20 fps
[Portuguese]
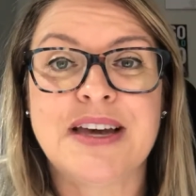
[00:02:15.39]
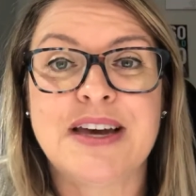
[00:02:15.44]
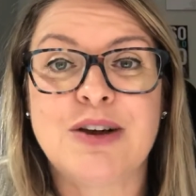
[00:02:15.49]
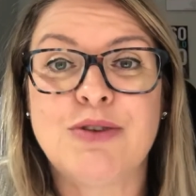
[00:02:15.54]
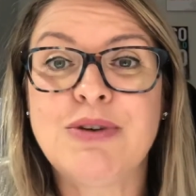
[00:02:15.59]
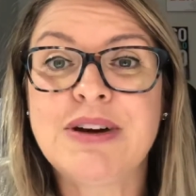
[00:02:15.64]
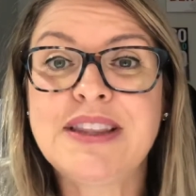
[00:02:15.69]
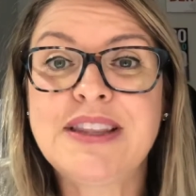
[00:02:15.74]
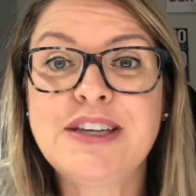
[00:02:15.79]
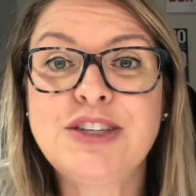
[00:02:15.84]

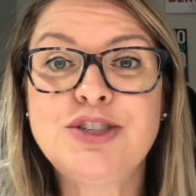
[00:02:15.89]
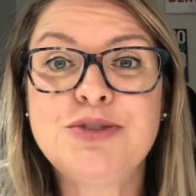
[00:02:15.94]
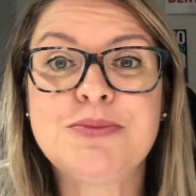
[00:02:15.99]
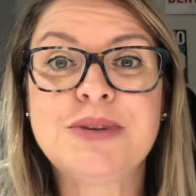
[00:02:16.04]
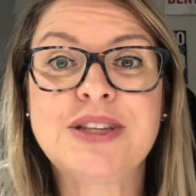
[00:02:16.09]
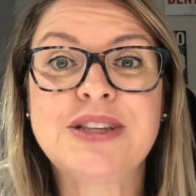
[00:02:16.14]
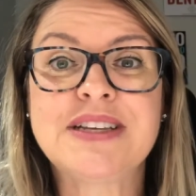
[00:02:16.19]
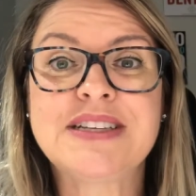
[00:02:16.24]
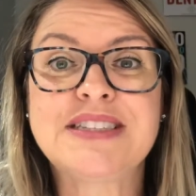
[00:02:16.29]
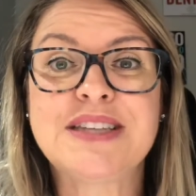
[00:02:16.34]
O
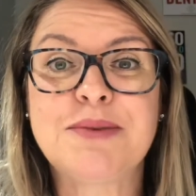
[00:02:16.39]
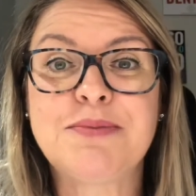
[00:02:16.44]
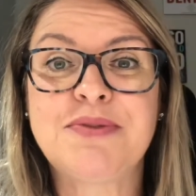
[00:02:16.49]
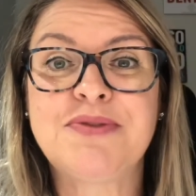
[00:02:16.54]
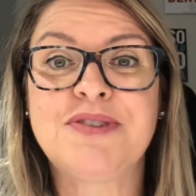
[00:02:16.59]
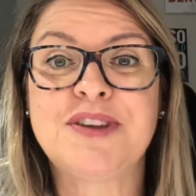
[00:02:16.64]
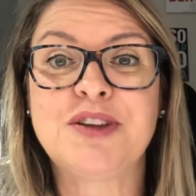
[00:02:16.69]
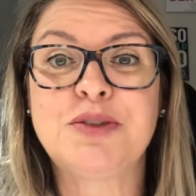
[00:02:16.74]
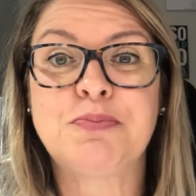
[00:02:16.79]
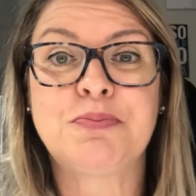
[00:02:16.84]
atendimento é sempre
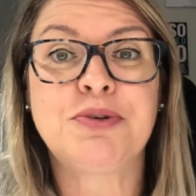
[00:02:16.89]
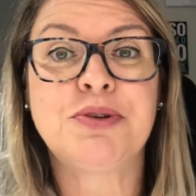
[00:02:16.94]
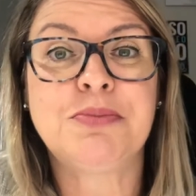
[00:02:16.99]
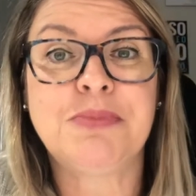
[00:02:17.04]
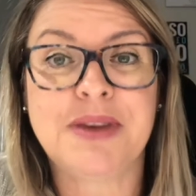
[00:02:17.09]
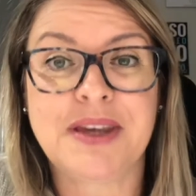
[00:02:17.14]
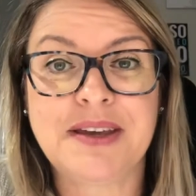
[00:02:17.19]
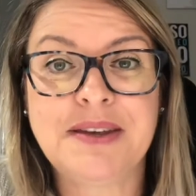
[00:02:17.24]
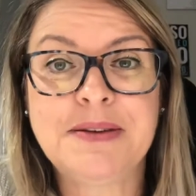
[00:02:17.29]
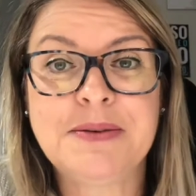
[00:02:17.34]
feito por
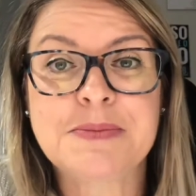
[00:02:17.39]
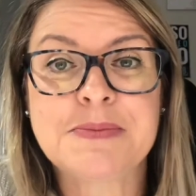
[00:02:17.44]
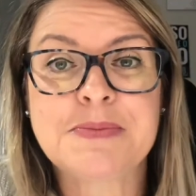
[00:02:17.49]
mim,